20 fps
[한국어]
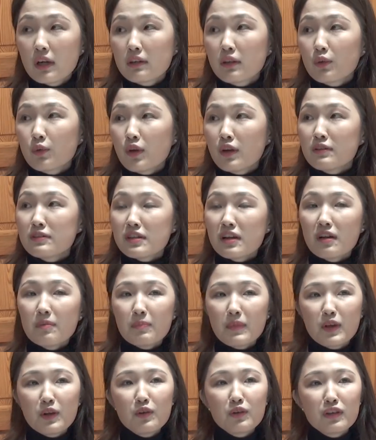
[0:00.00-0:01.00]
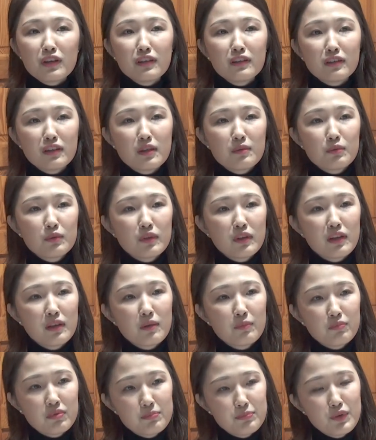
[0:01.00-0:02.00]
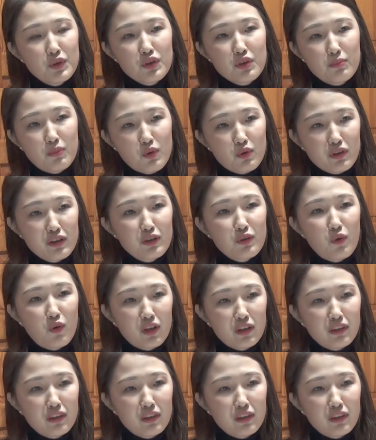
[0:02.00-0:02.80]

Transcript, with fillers: 자기 굉장한 매력이기 때문에 분명히 먹힐 것